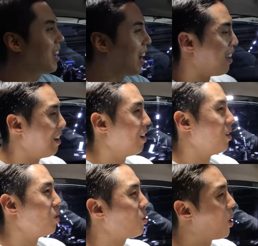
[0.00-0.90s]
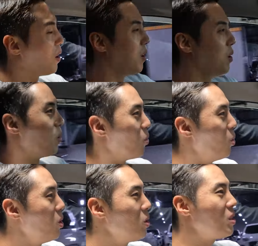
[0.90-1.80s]
이게 이게
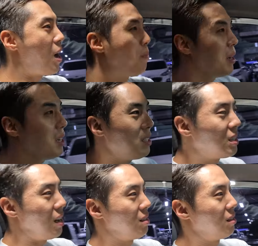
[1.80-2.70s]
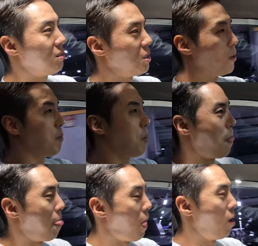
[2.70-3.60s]
올렸는데 안 팔리지가 않잖아 그치아
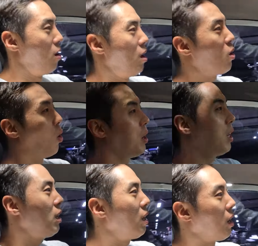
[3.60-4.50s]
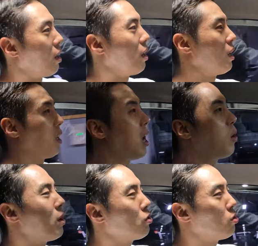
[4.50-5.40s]
그죠 그러니까 거의
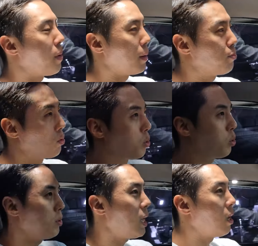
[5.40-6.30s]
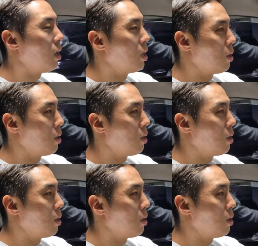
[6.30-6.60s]
계약 확률 100%고 근데